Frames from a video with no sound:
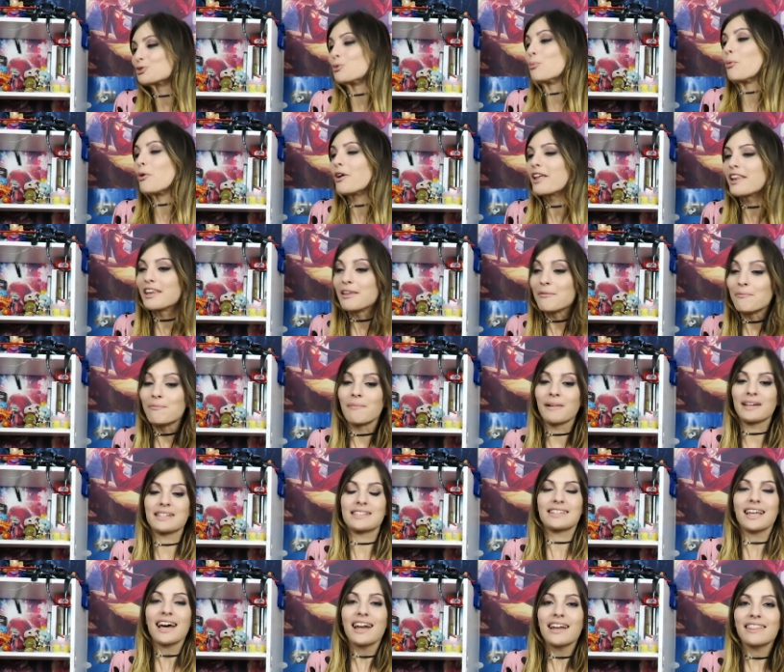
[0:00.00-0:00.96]
pues, un poquitín
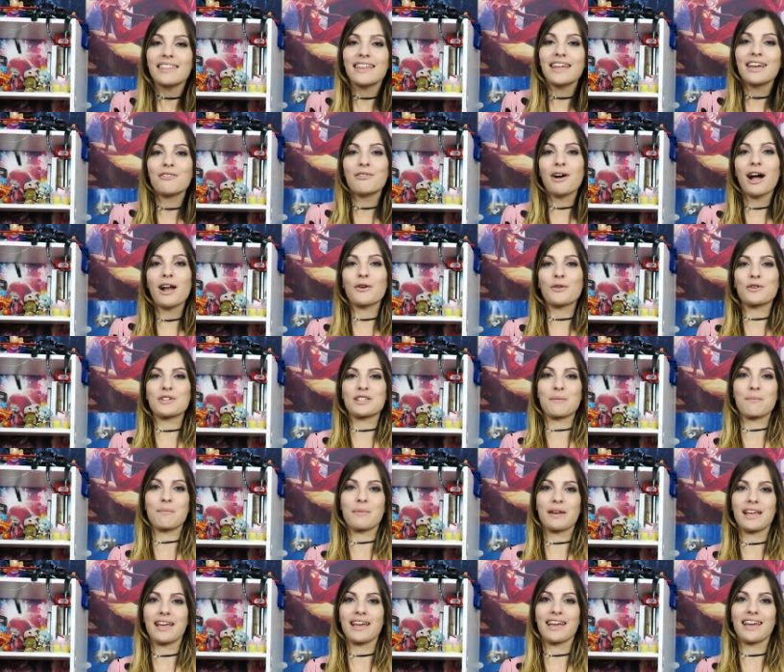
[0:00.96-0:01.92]
más tarde o algo y
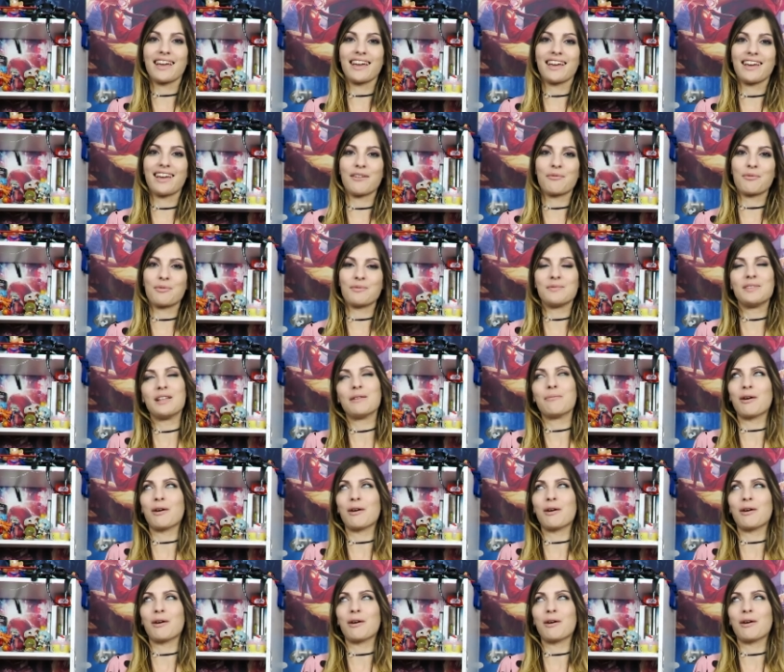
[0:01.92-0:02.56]
siempre pues,